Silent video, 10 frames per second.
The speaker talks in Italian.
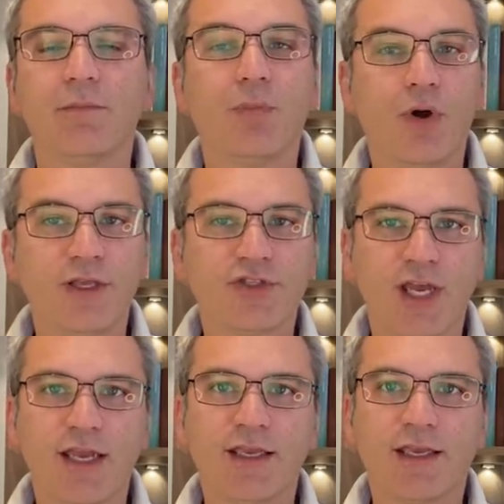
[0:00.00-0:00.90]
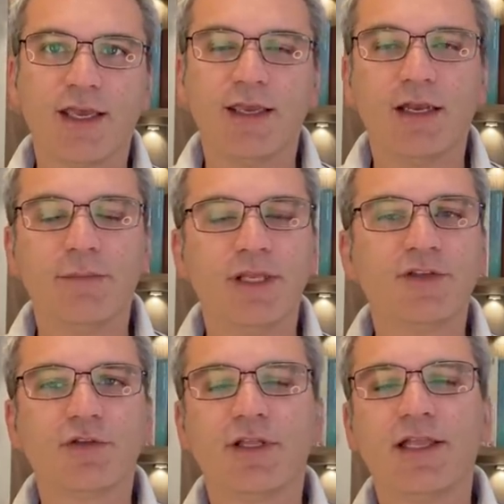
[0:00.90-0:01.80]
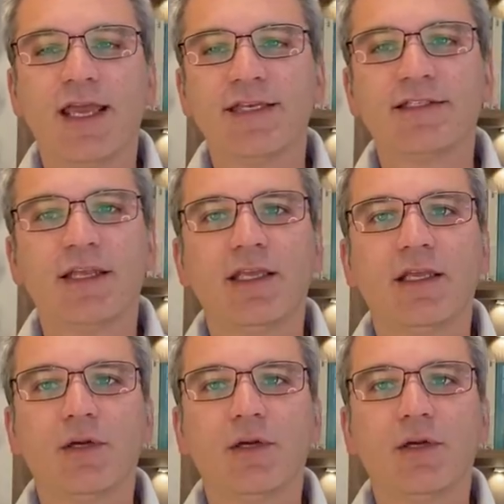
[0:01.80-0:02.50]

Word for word: Poi c'è anche il ministro degli esteri